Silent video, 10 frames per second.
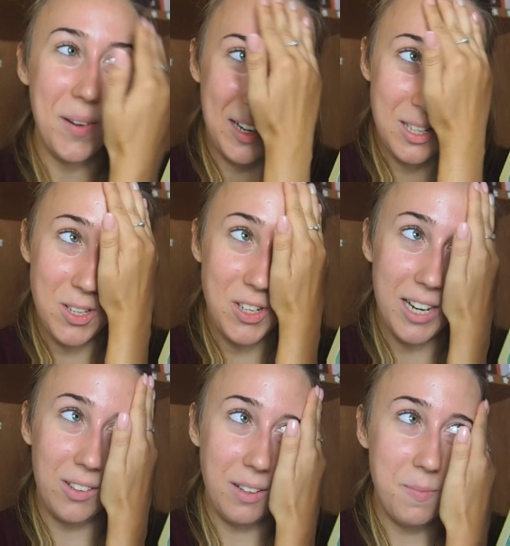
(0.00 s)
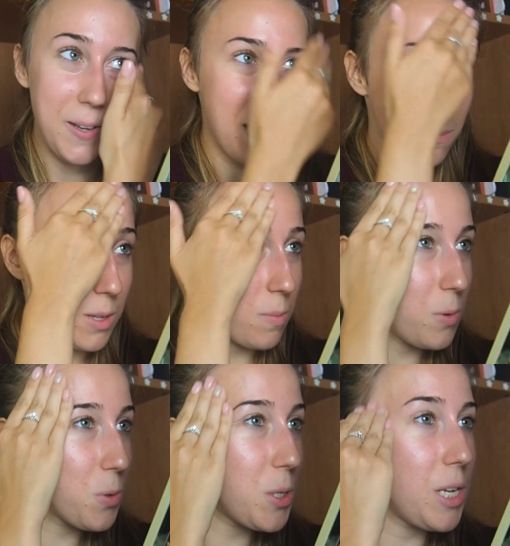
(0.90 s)
perché sto cercando di impegnarmi di
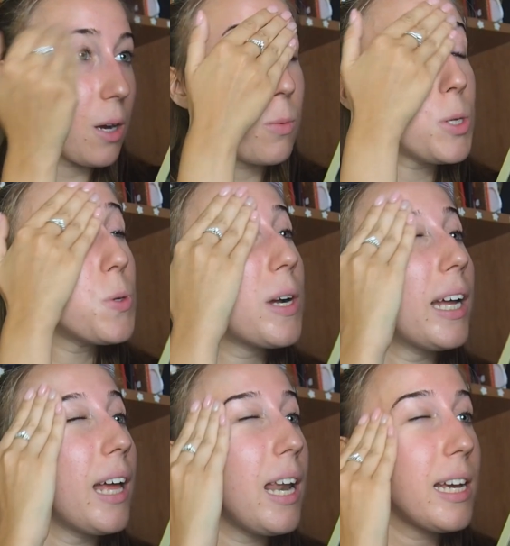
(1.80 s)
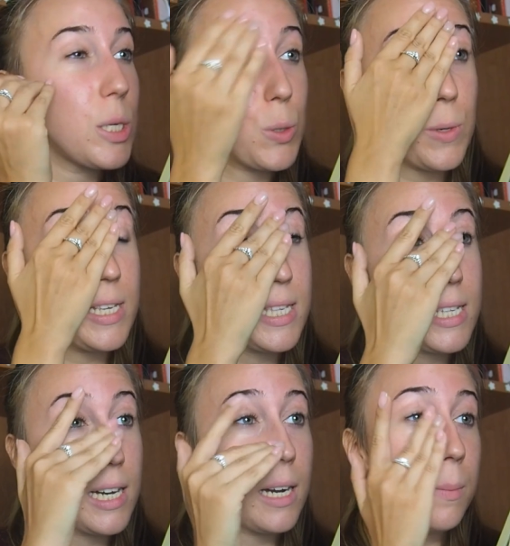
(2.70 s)
più sia qui sul canale che su
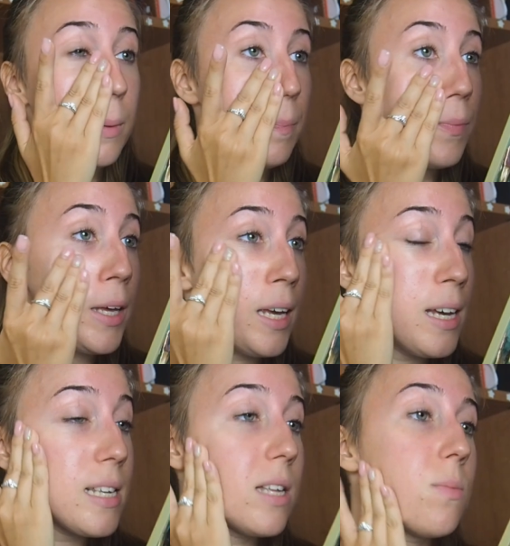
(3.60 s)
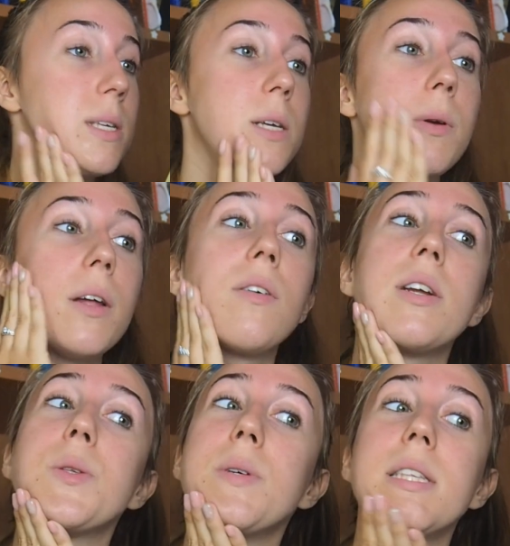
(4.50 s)
Instagram e se non mi seguite
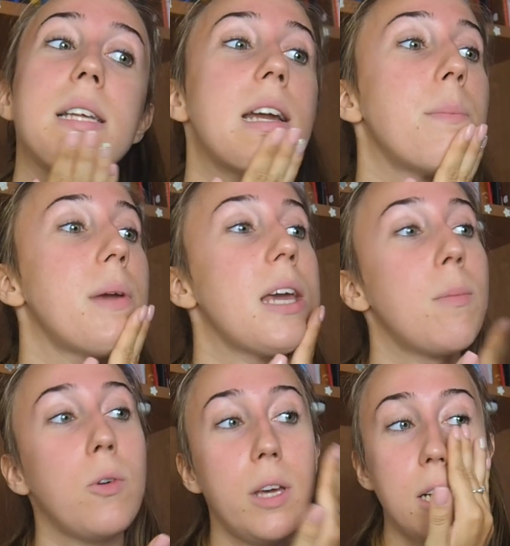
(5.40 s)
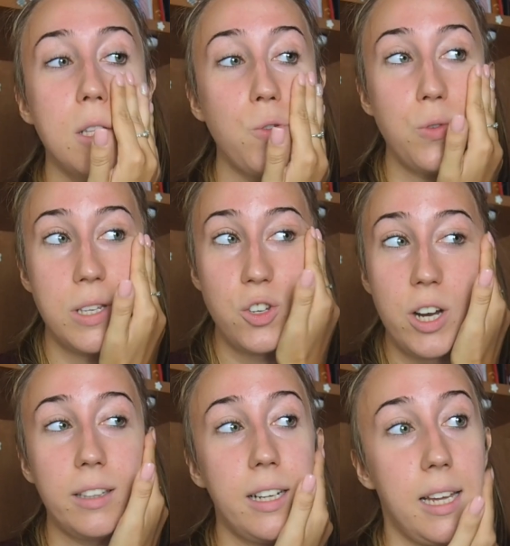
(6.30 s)
ancora su Instagram mi chiamo
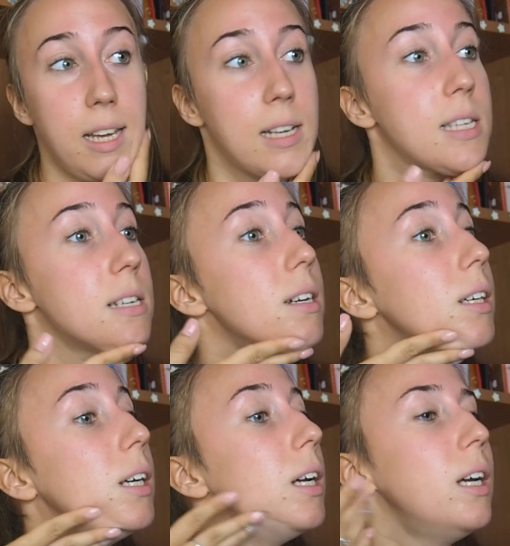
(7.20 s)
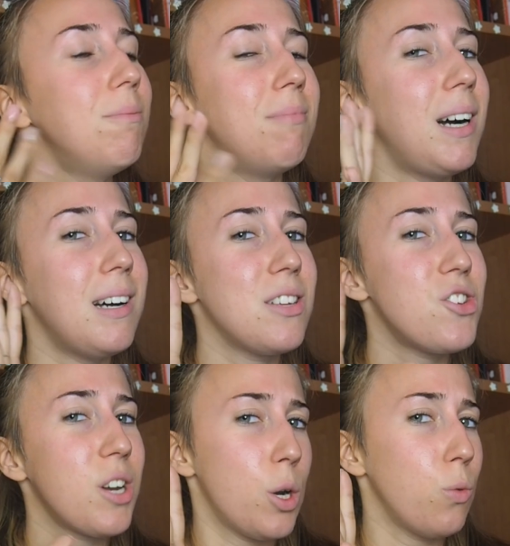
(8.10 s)
xjulesChannelX ma
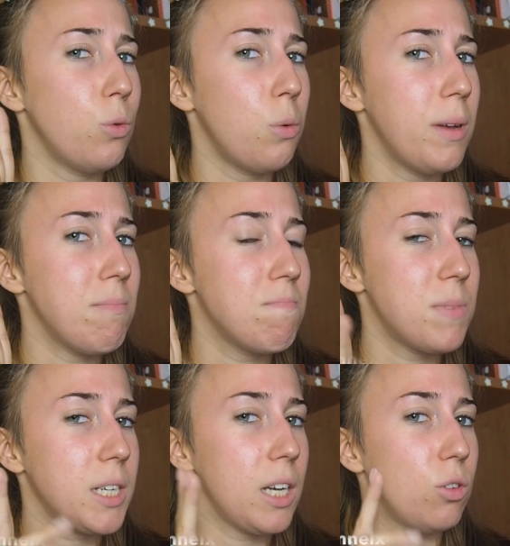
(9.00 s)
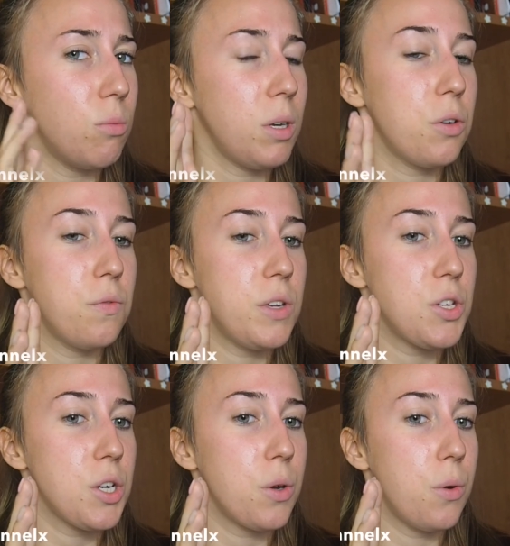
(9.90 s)
cercherò un nome perché non mi
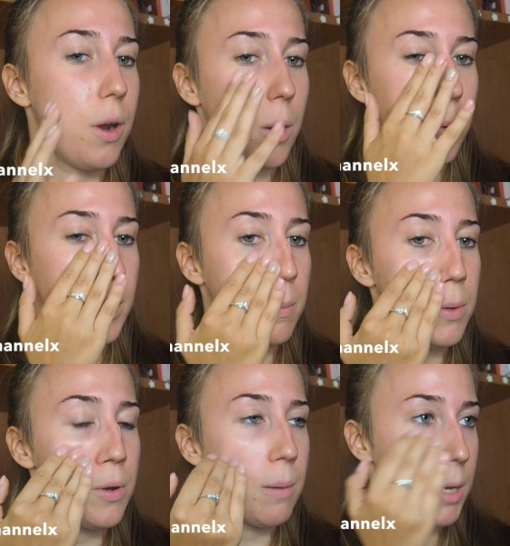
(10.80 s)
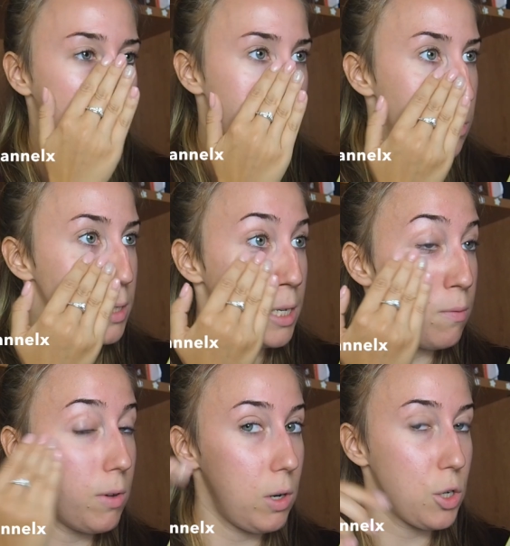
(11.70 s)
convince ancora, quindi per ora mi chiamo così,
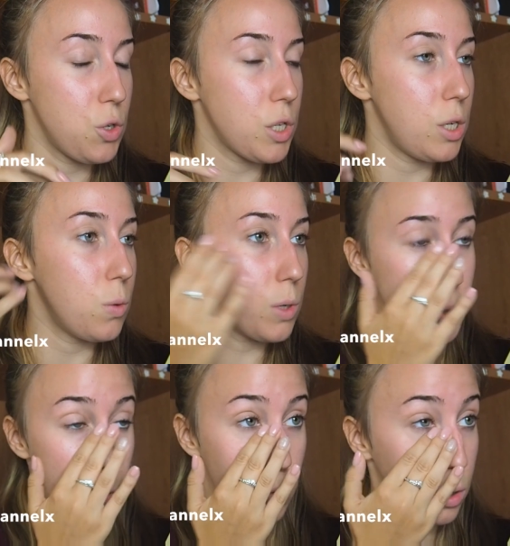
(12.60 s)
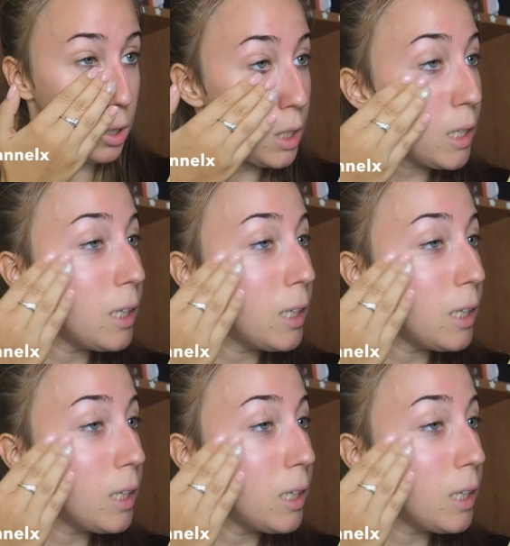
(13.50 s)
ve lo lascio scritto qua sotto.